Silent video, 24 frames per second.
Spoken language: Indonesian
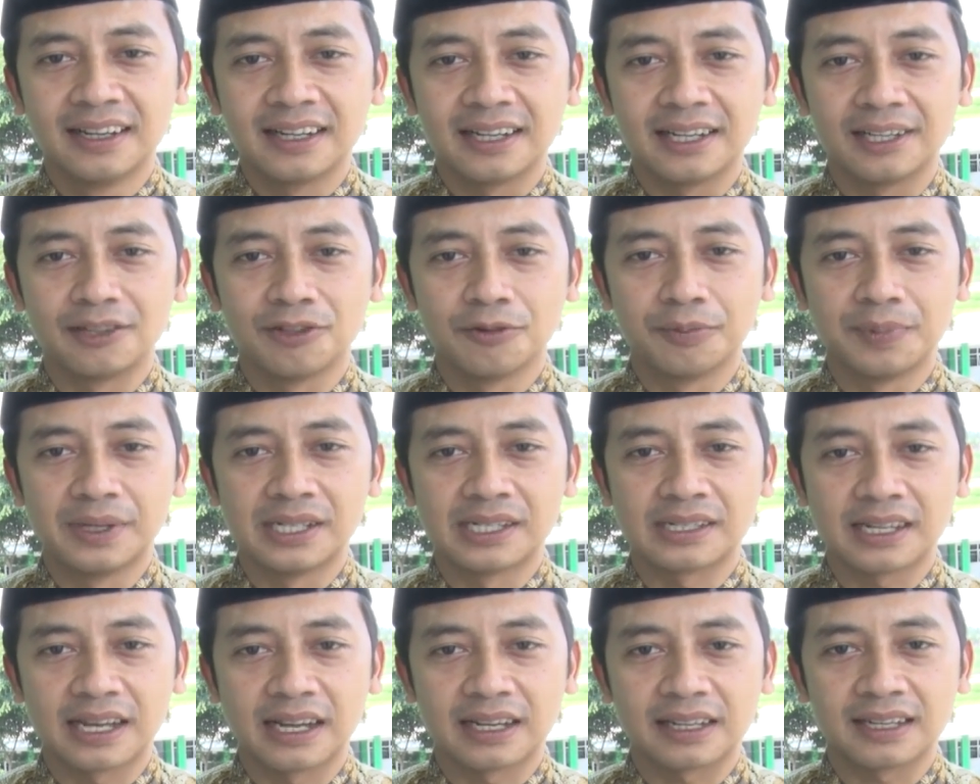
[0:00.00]
itu
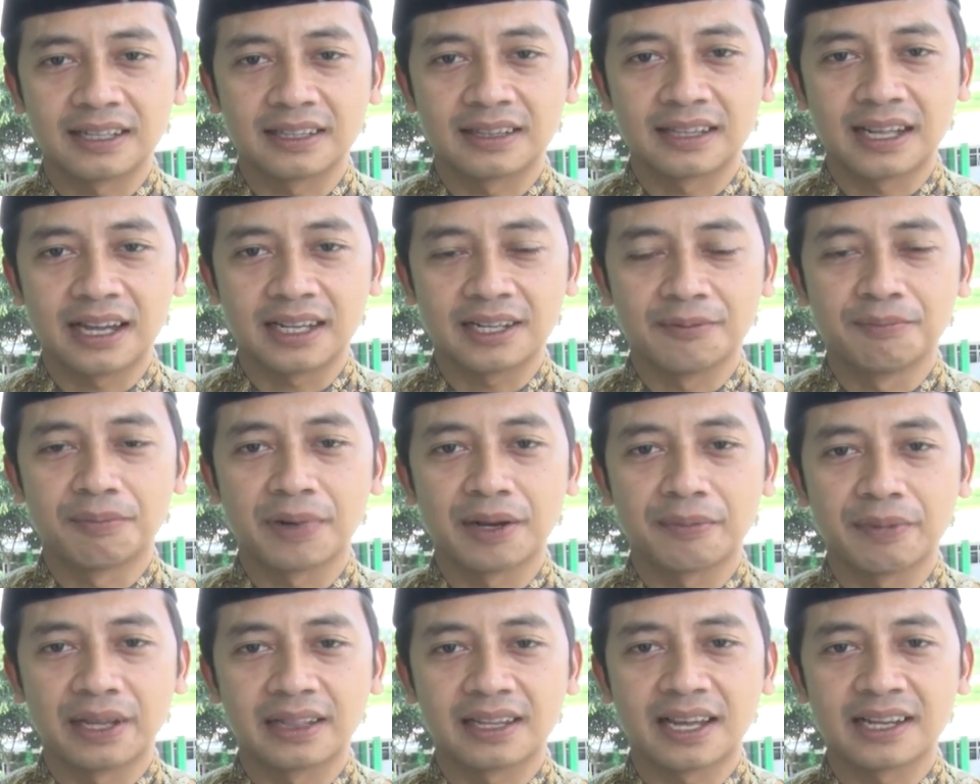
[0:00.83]
bisa kita
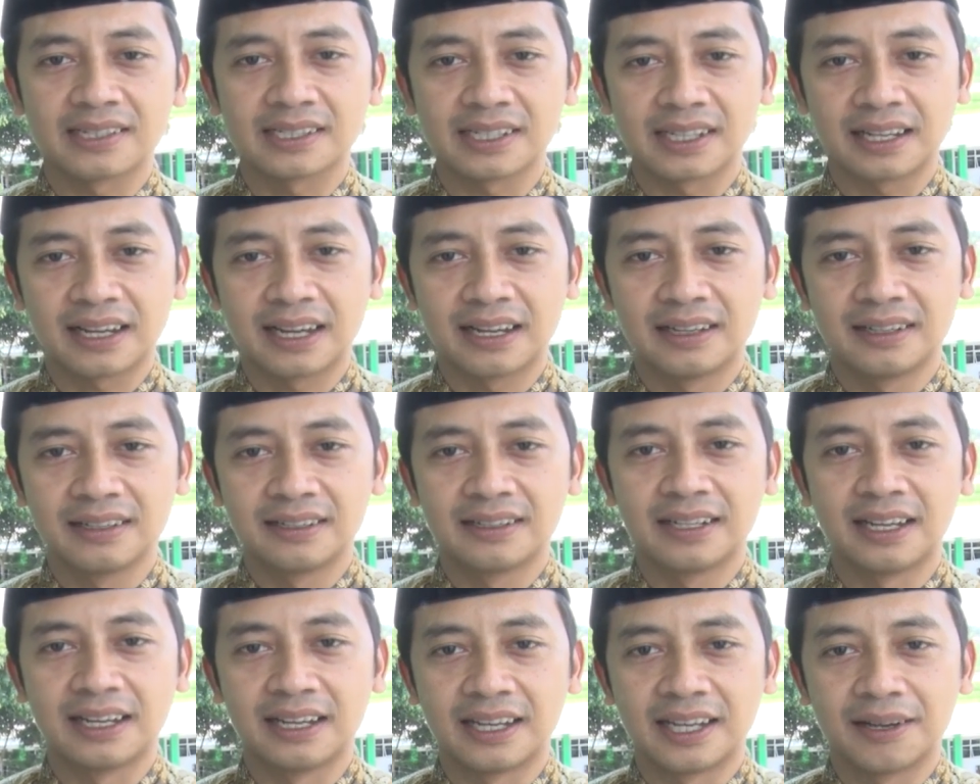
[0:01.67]
implementasikan
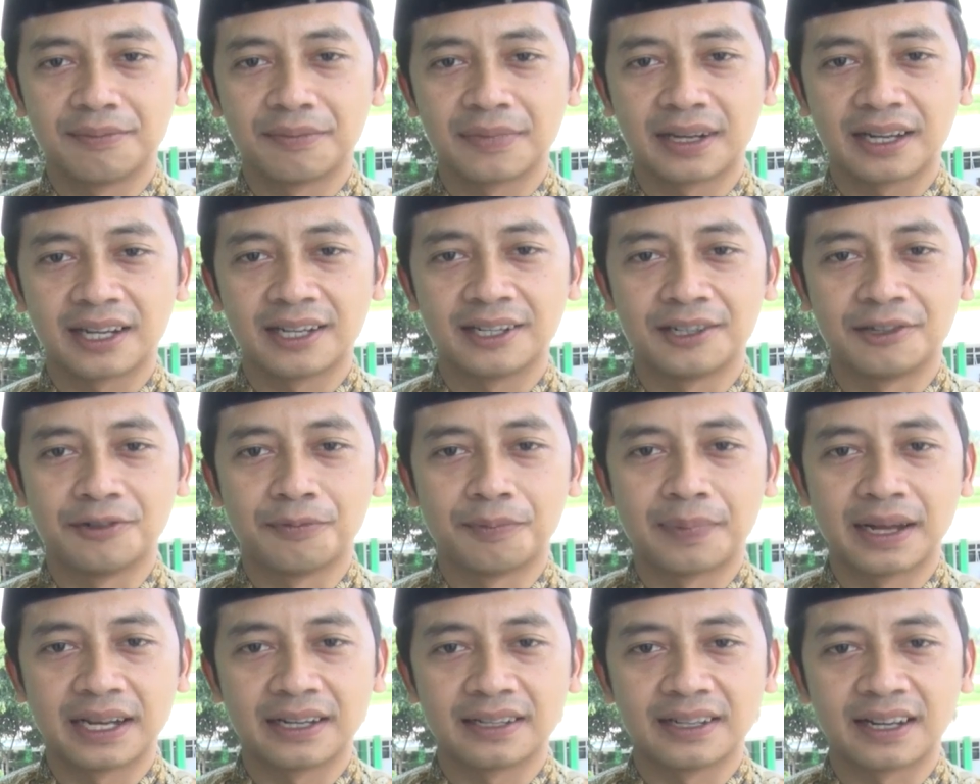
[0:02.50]
dalam
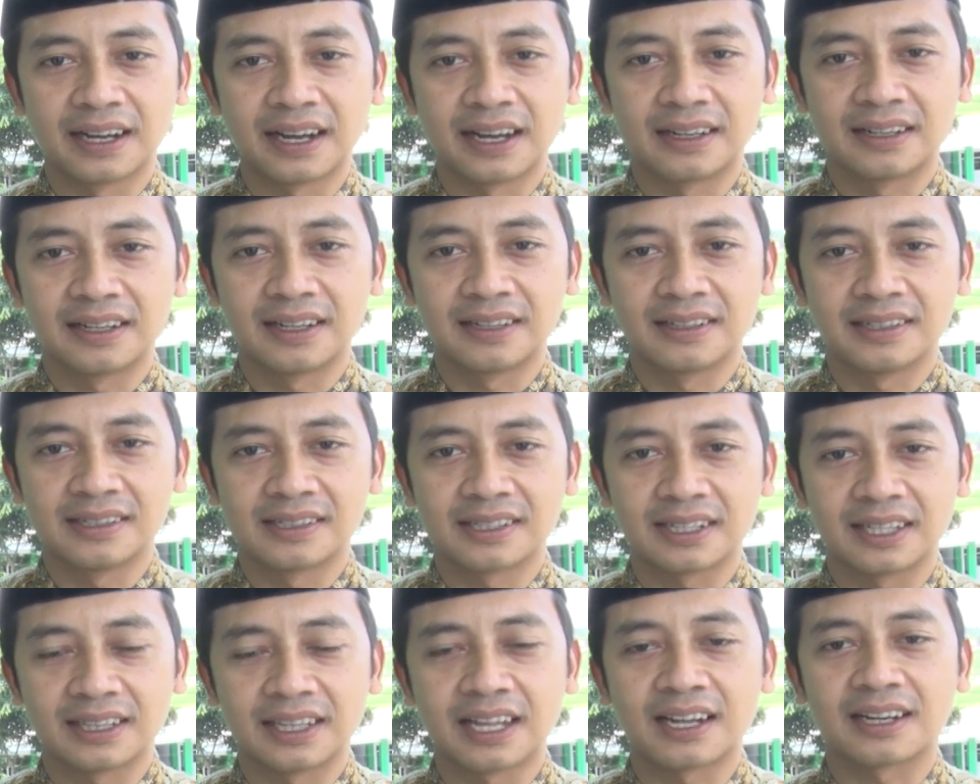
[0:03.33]
kehidupan yang ada di
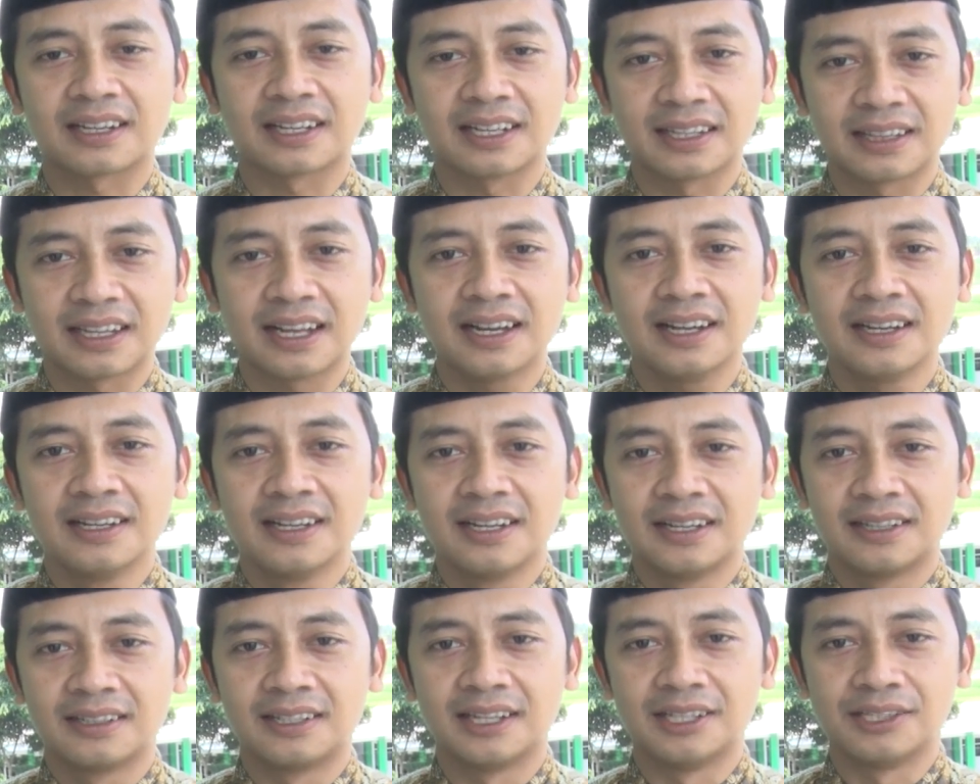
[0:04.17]
sekitar kita
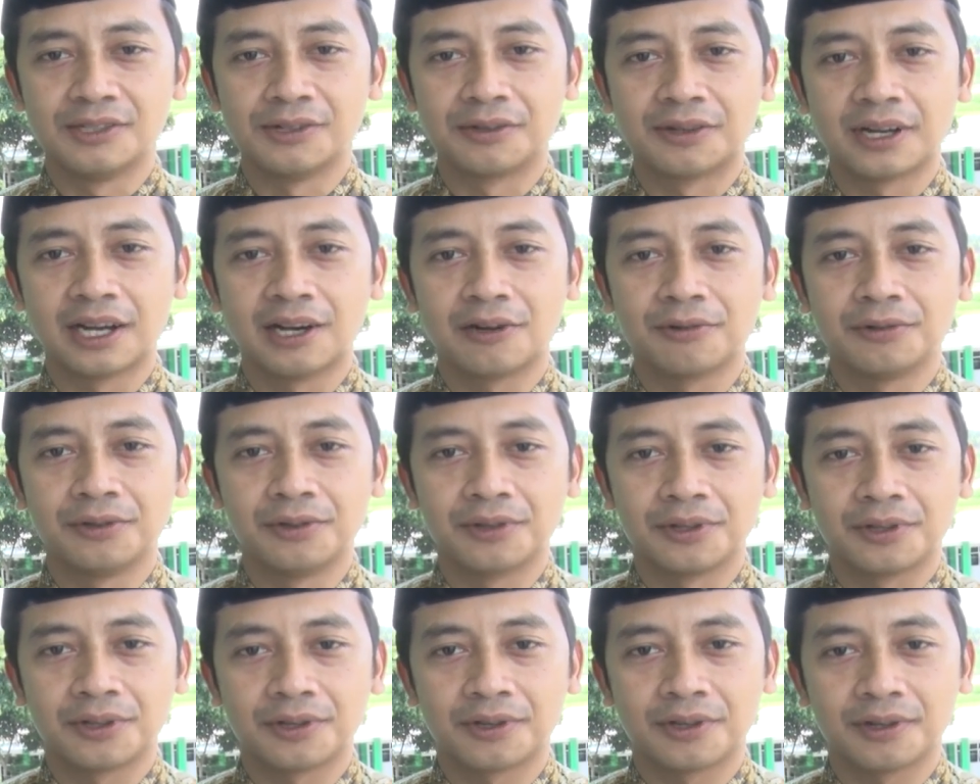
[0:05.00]
dan juga
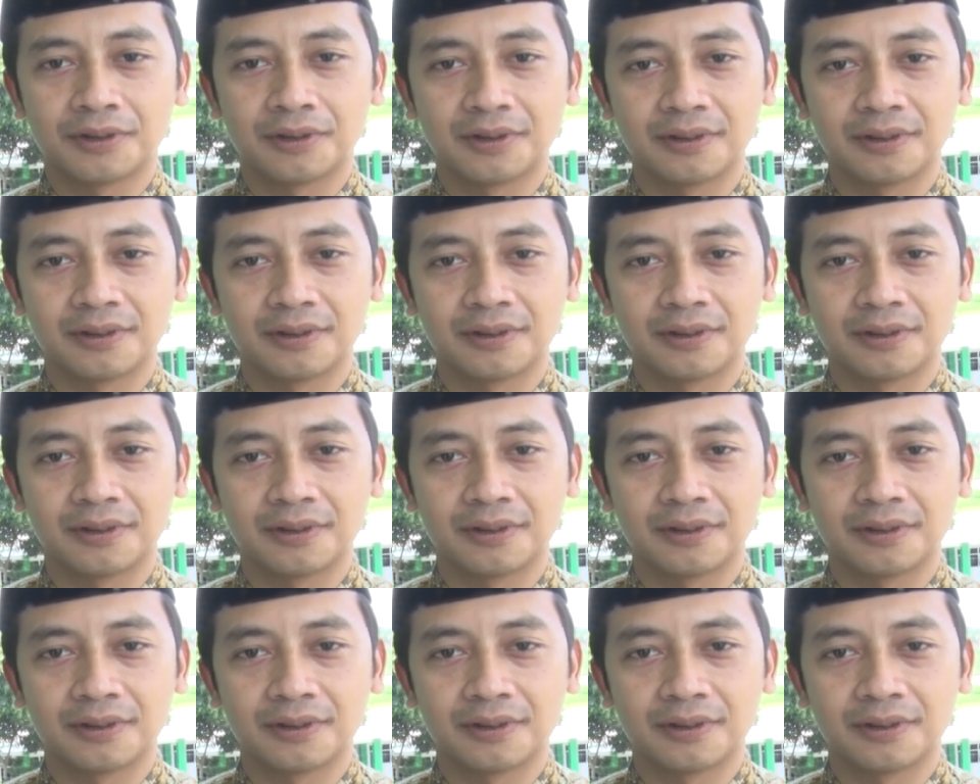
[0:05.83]
untuk